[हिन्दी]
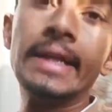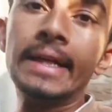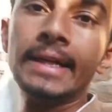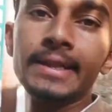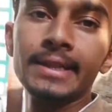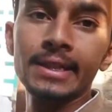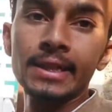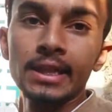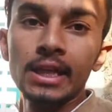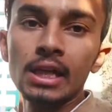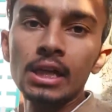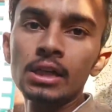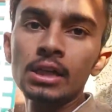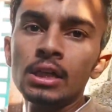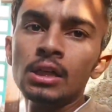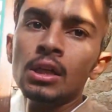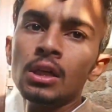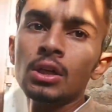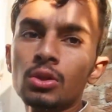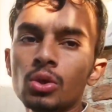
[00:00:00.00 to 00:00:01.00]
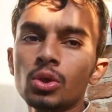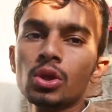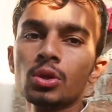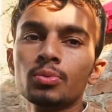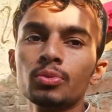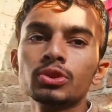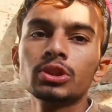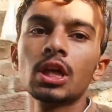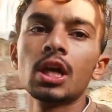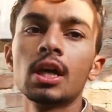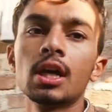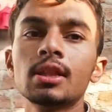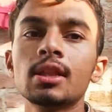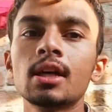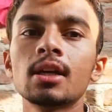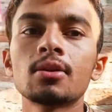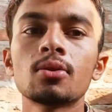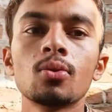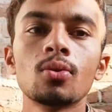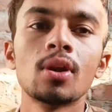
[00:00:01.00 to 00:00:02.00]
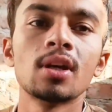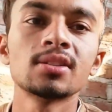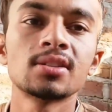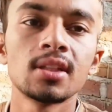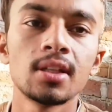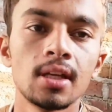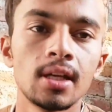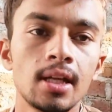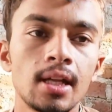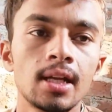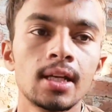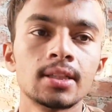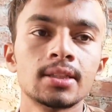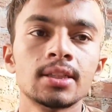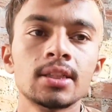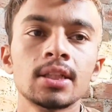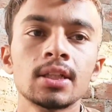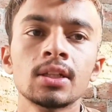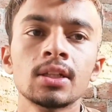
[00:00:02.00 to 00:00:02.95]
के यहाँ क्योंकि मुझे अंदर कूलर से एलर्जी है